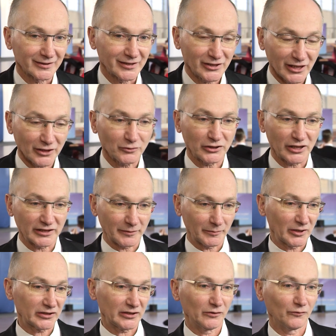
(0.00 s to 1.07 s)
Сейчас участники
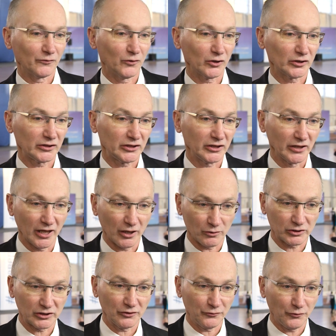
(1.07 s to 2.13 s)
подошли в очень
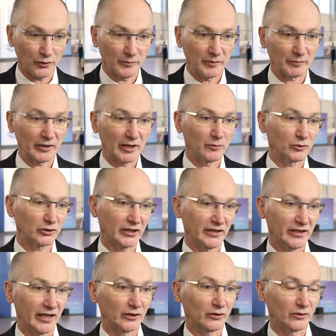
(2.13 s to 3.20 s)
хорошей форме, потому что
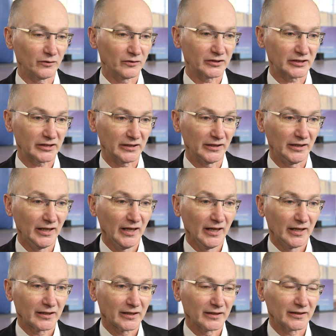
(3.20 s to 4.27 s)
они готовятся
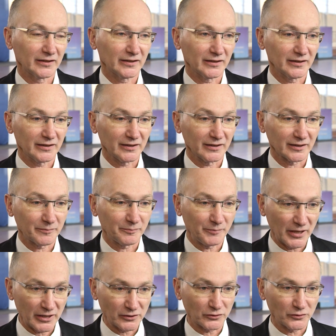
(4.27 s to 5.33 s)
э, к
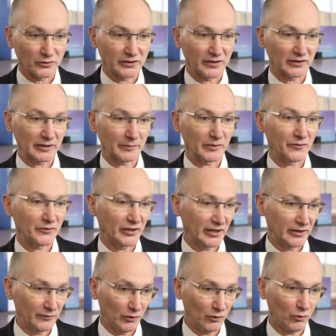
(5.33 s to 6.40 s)
первенству Северо-Западного
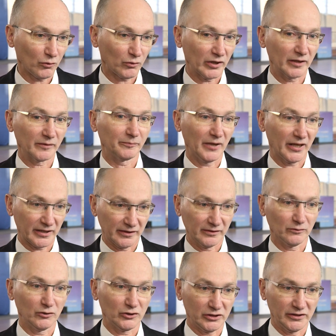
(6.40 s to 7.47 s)
федерального округа.
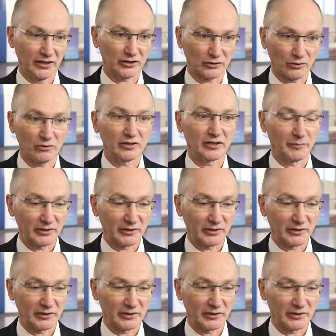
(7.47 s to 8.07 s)
Пары очень настроены,